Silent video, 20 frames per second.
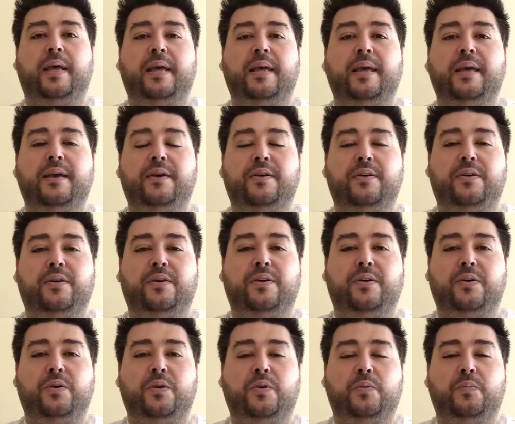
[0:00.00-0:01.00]
et
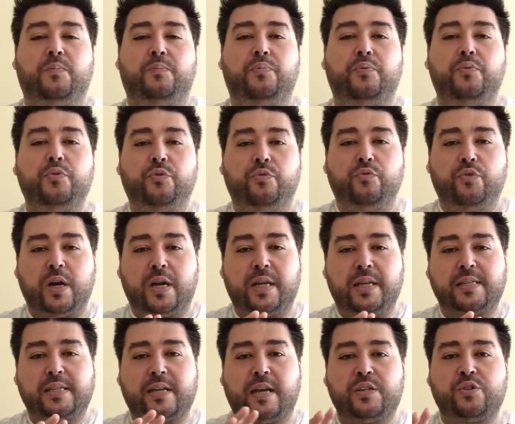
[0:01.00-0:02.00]
euh, plus on voit que
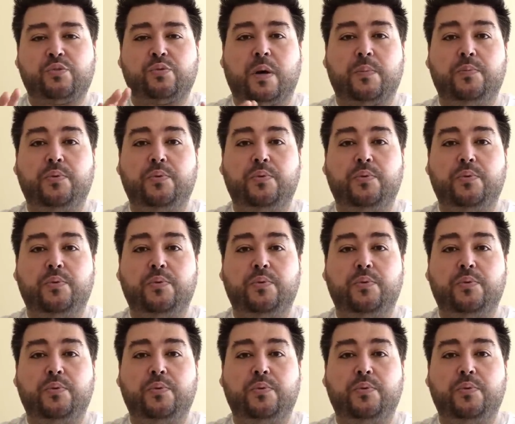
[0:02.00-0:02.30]
les strates sont